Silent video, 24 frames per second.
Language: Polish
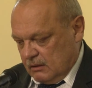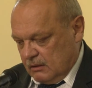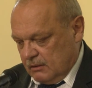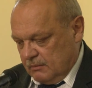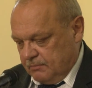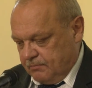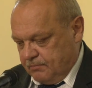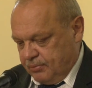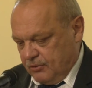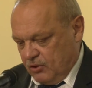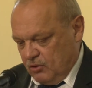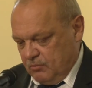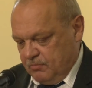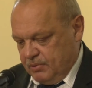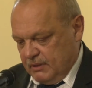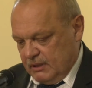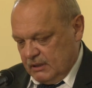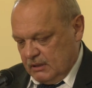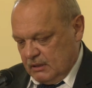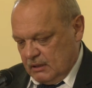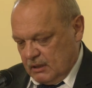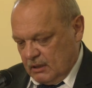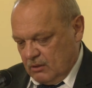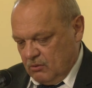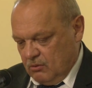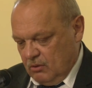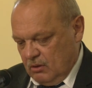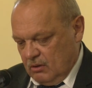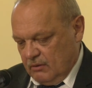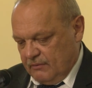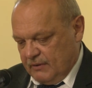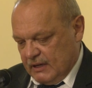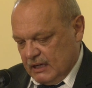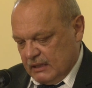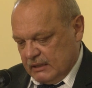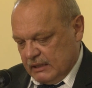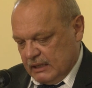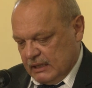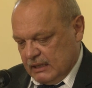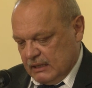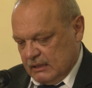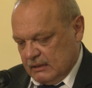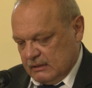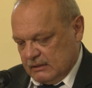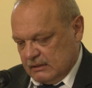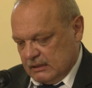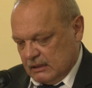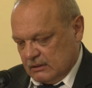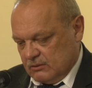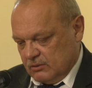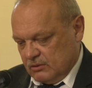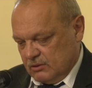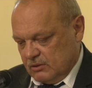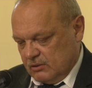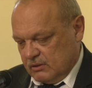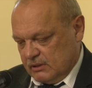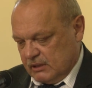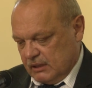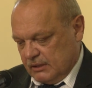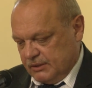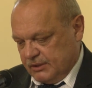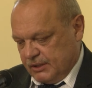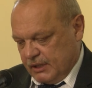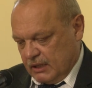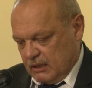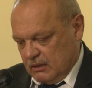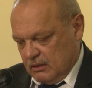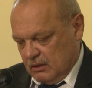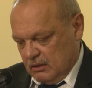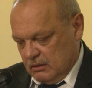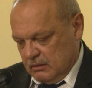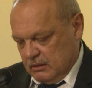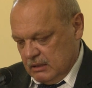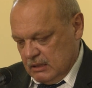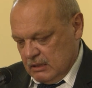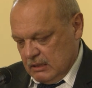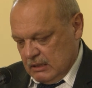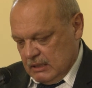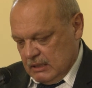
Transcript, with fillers: e, próby regulowania statusu sędziego.